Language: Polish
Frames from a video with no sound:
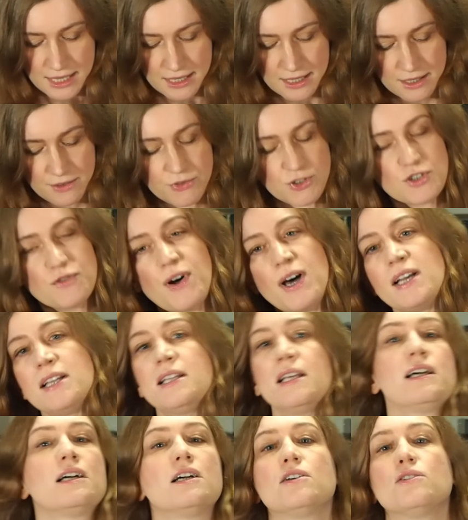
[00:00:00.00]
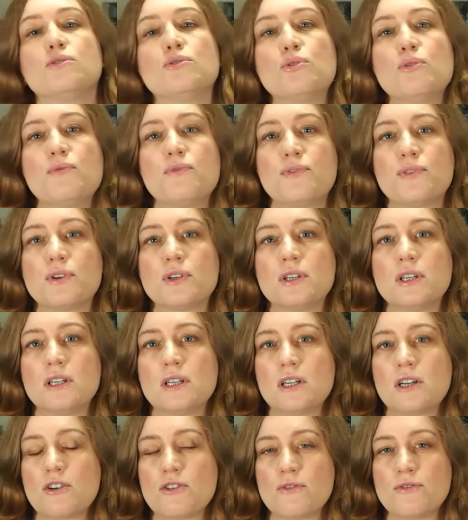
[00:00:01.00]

E, w czwartek nów e,